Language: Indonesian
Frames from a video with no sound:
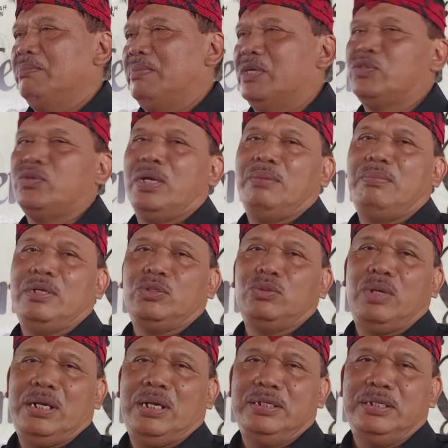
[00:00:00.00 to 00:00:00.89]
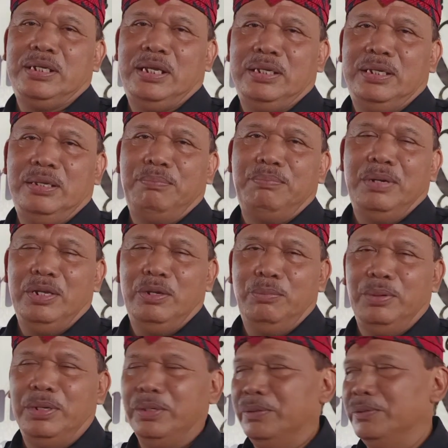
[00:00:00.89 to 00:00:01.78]
masukan-masukan dari
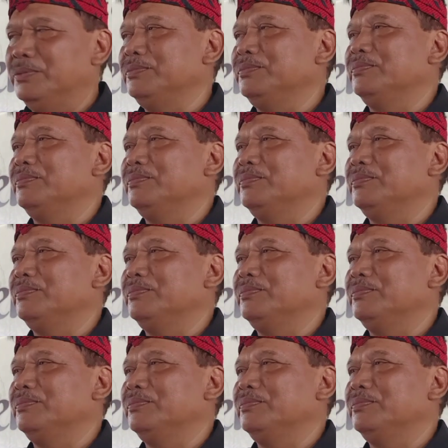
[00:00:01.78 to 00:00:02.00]
beliau-beliau